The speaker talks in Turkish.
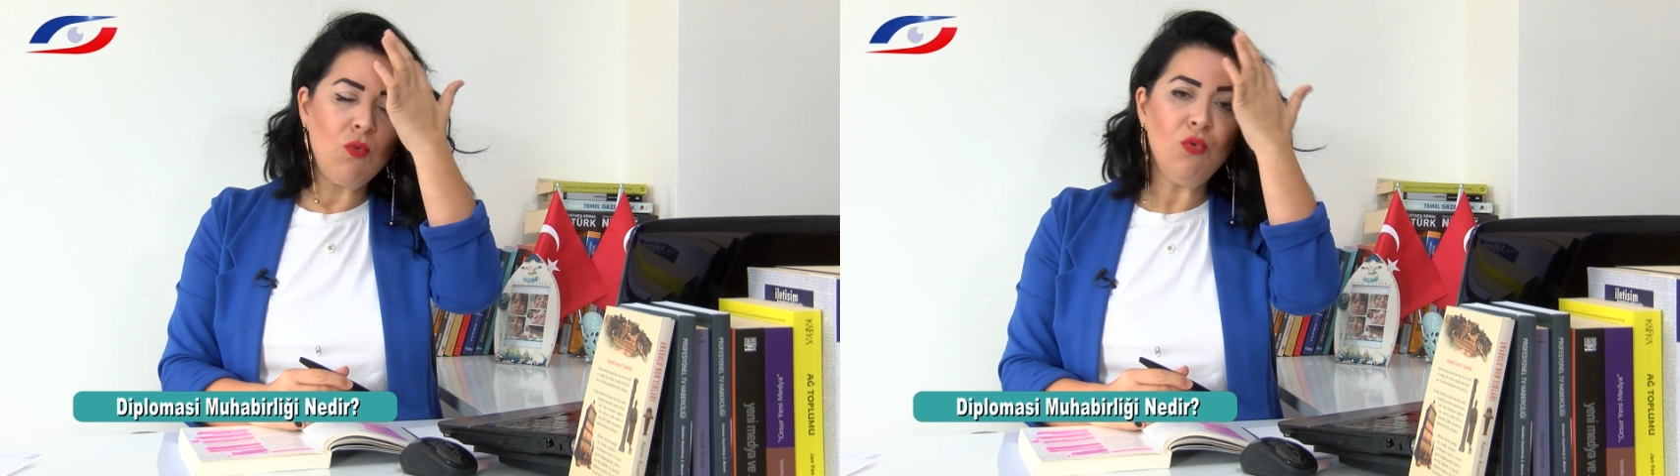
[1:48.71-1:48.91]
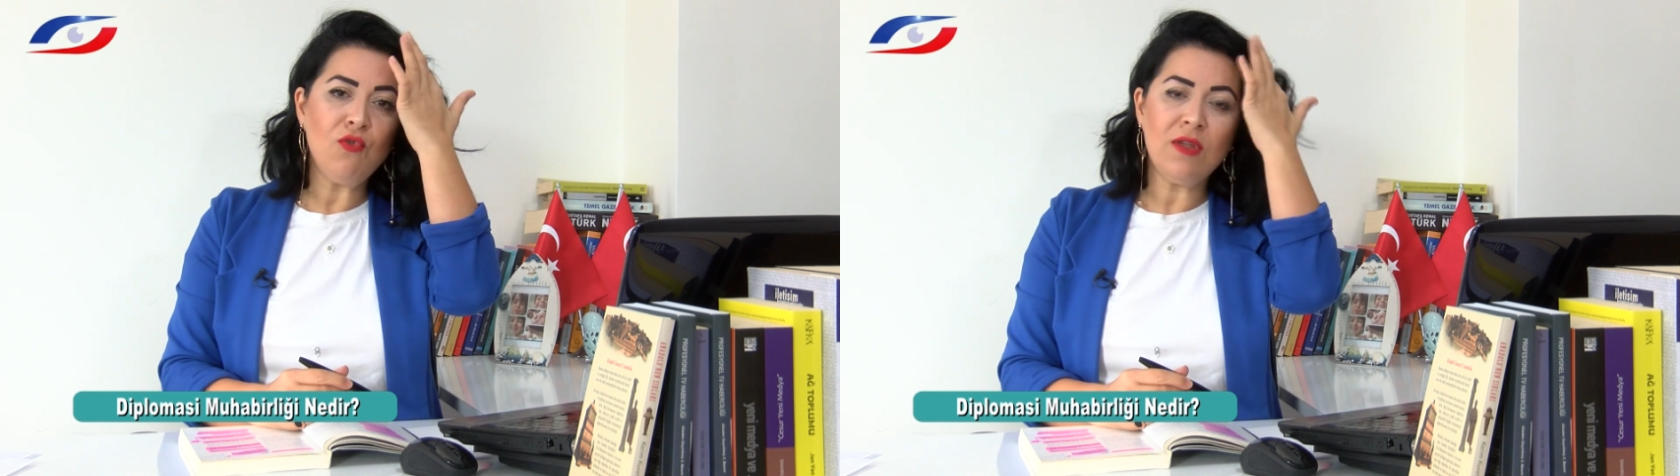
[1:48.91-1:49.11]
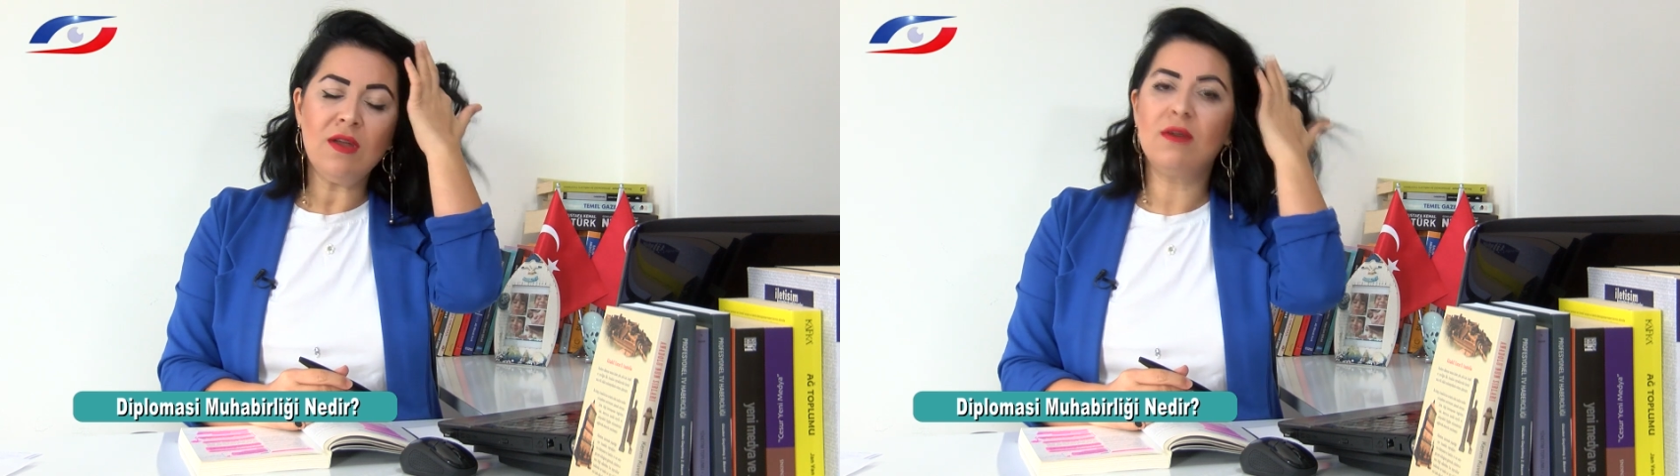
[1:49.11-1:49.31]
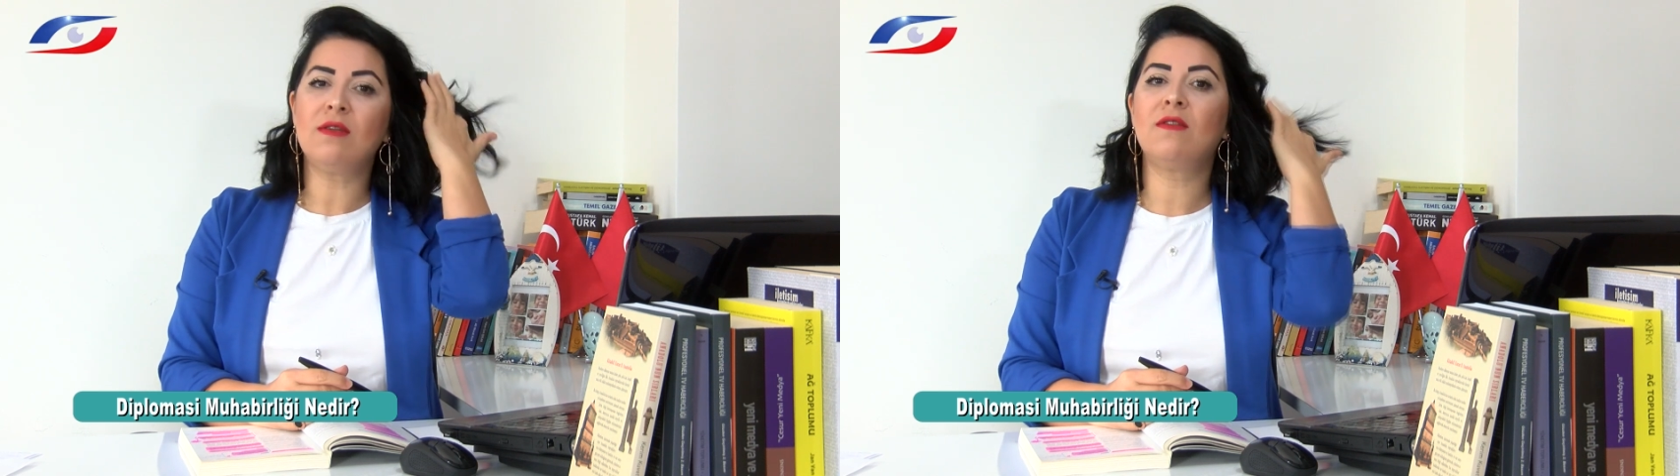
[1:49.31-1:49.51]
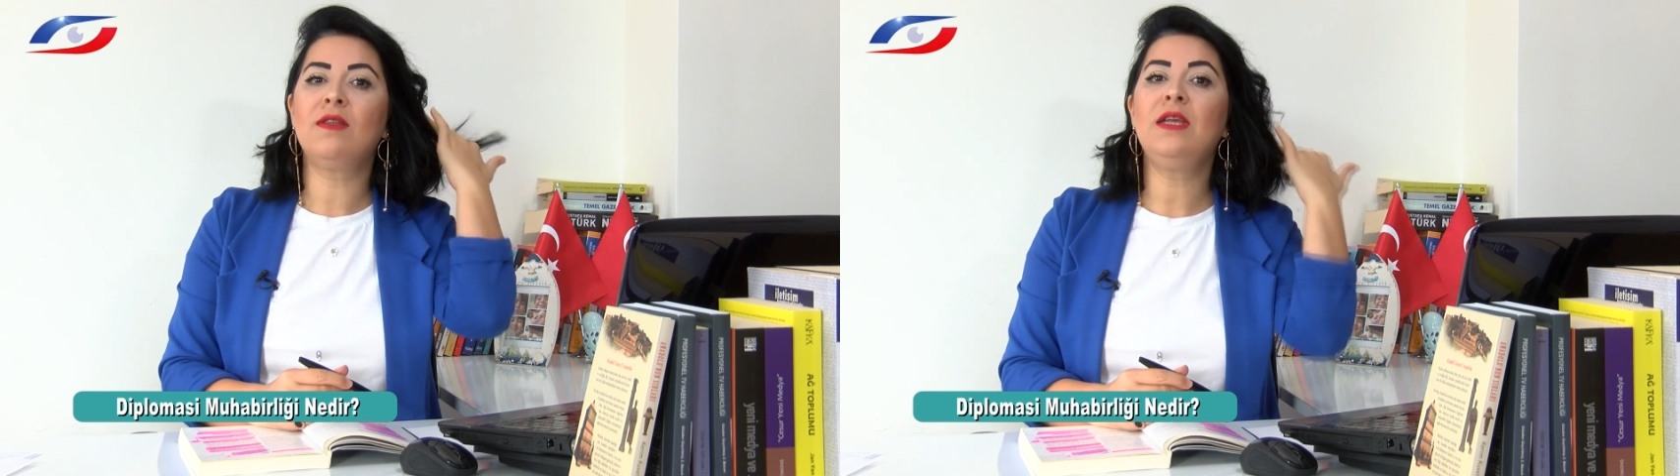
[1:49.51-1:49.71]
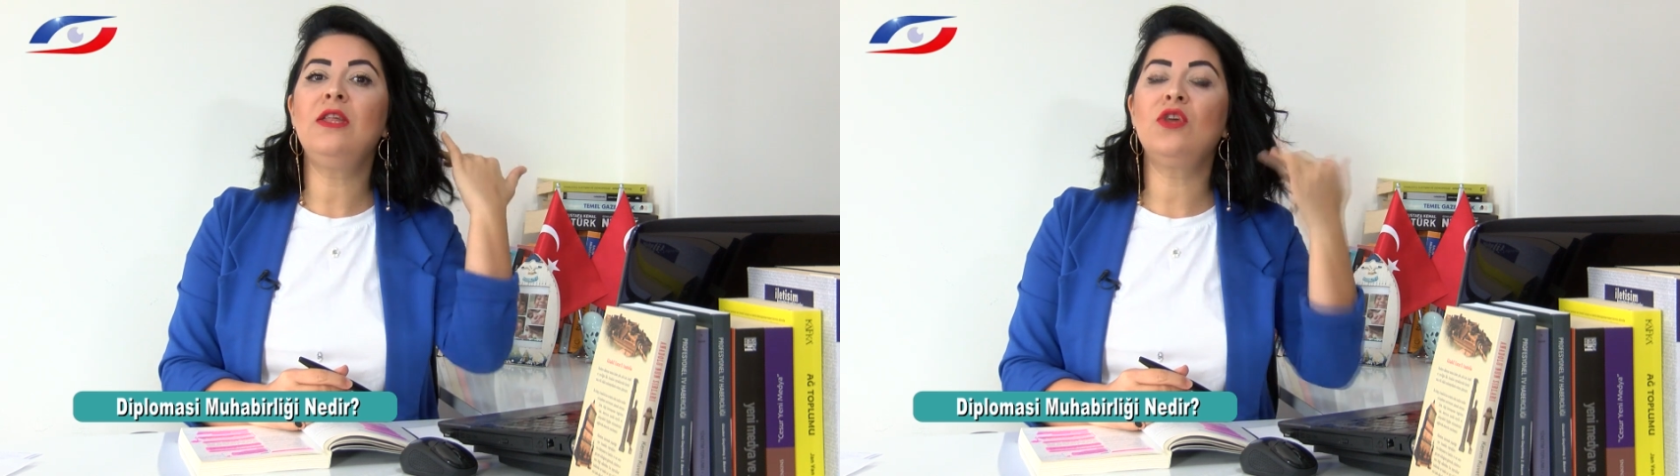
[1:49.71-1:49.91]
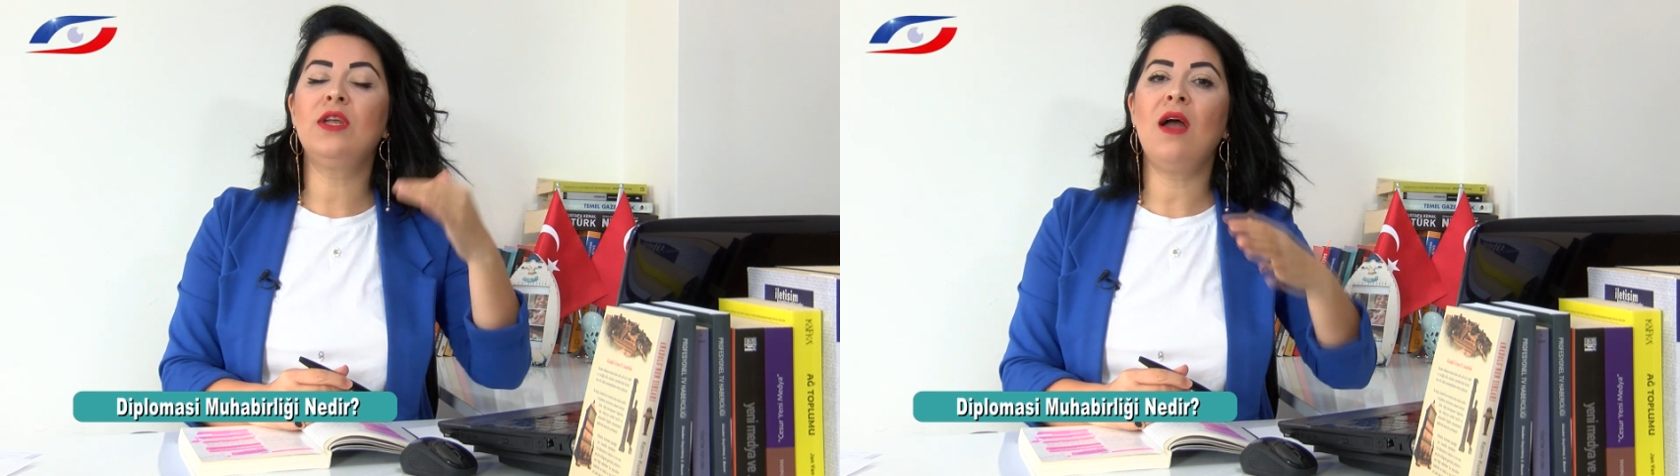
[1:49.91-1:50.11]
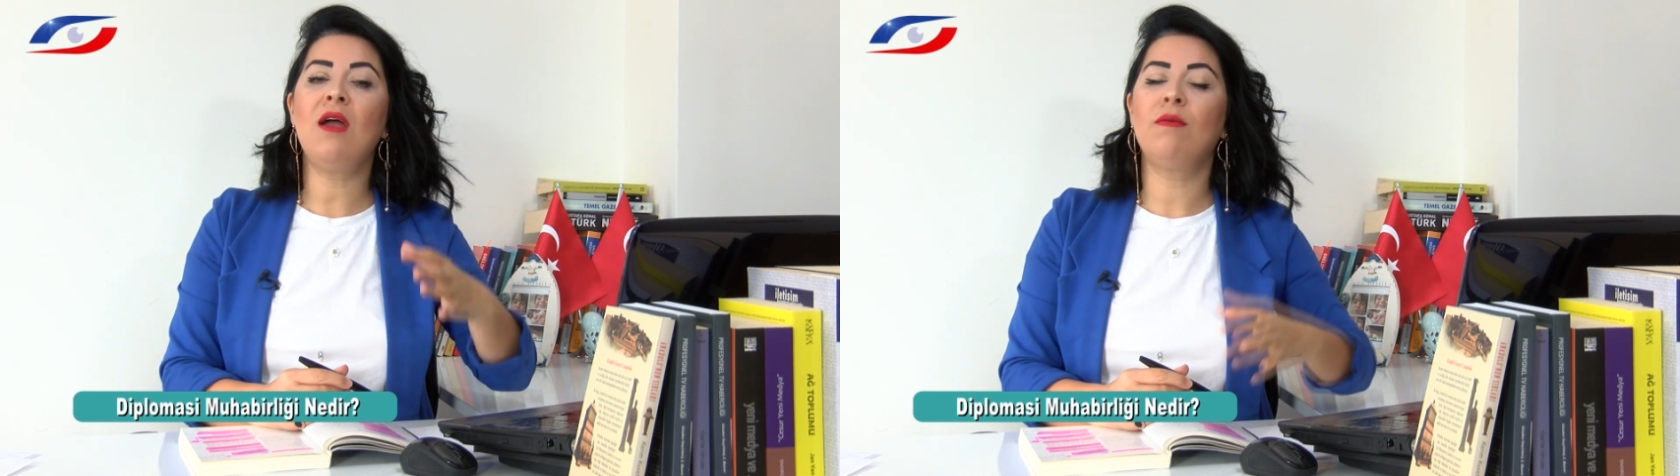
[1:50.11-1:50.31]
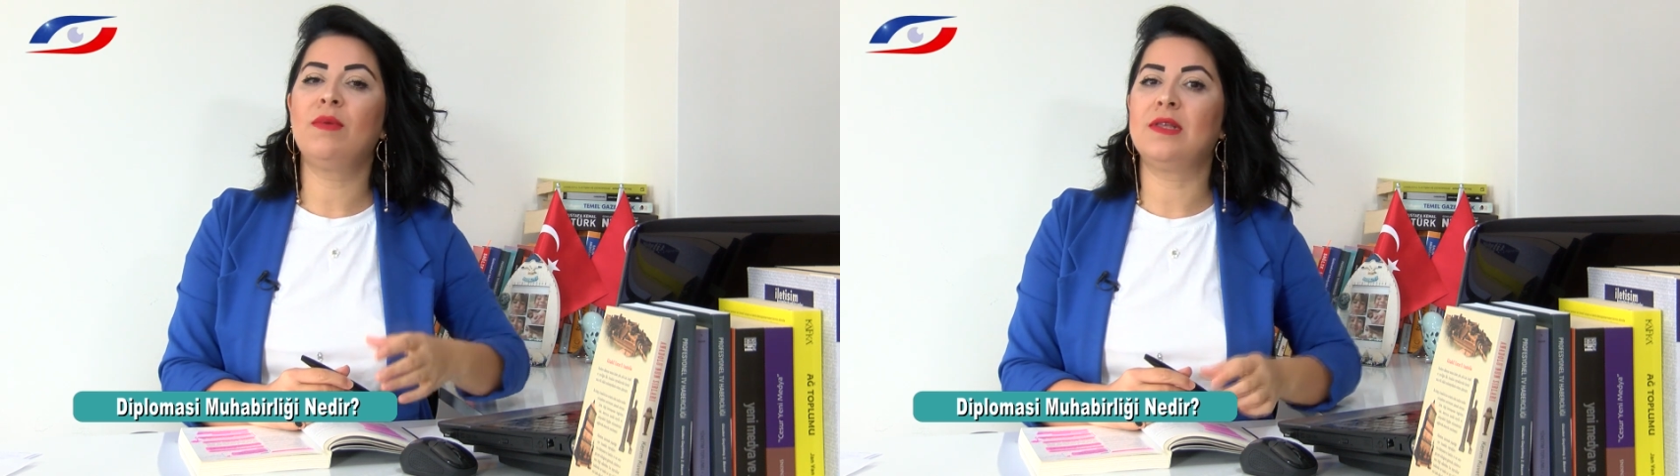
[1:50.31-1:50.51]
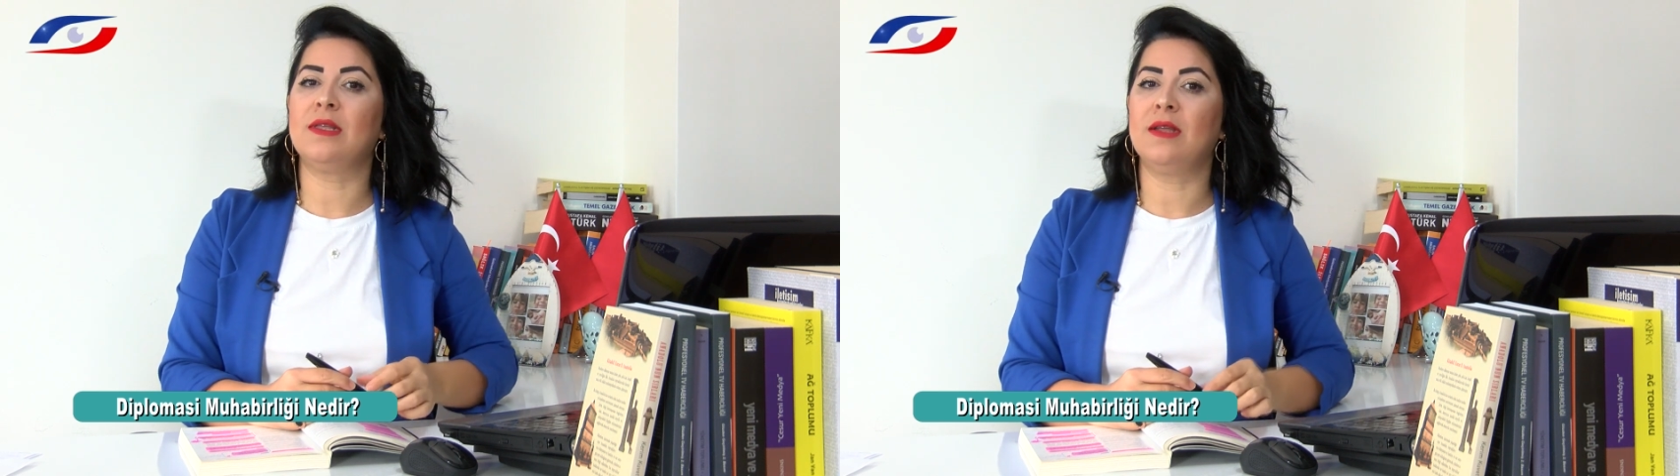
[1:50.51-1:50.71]
uluslararası
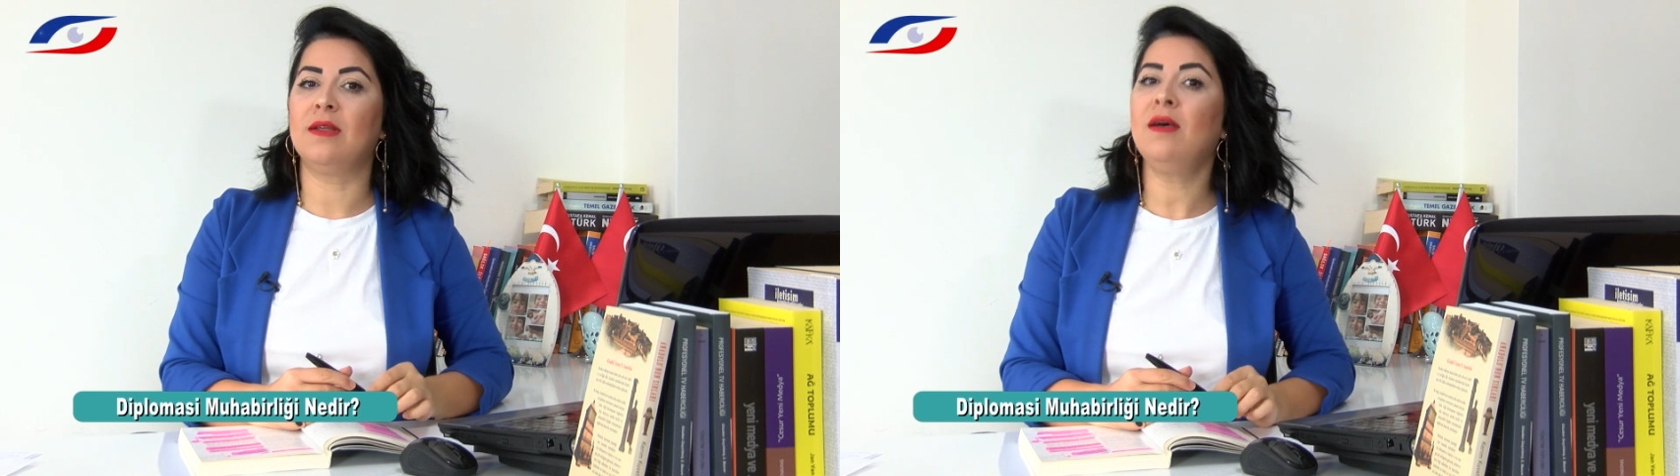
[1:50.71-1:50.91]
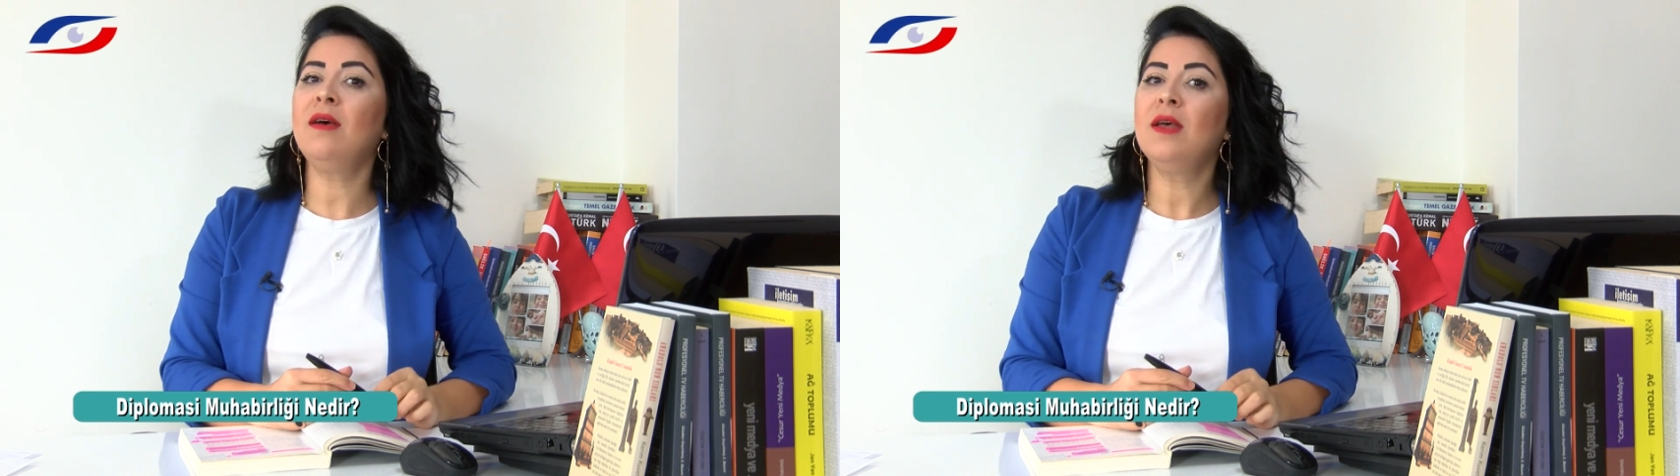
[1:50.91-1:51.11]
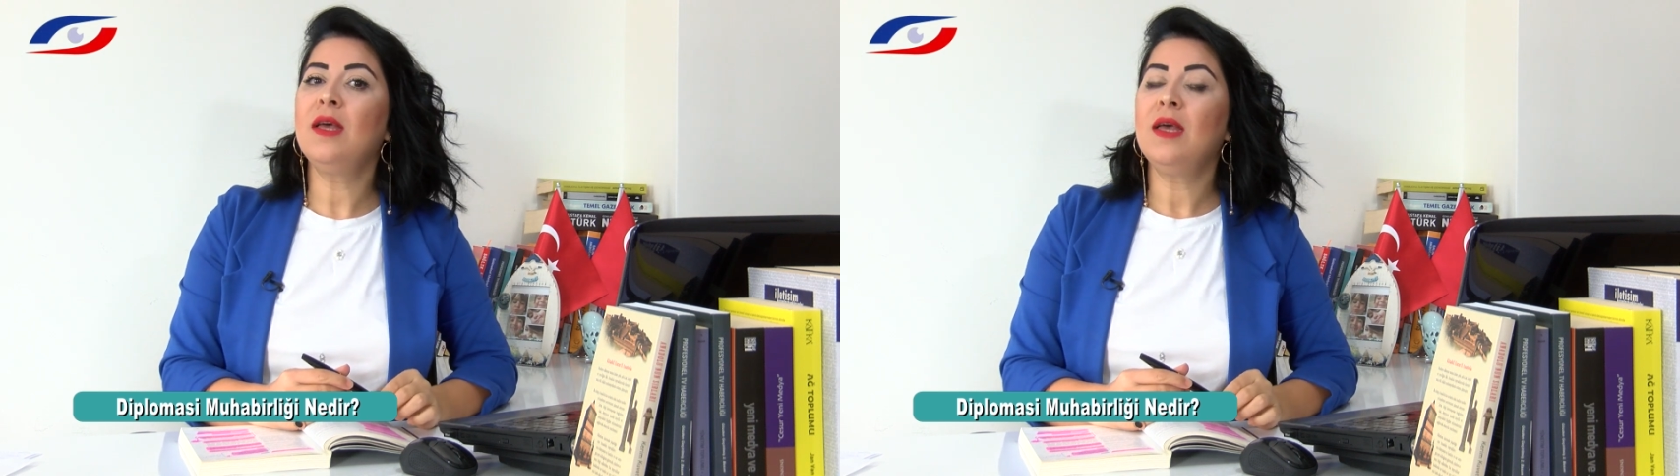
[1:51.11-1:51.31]
ilişkiler bazında da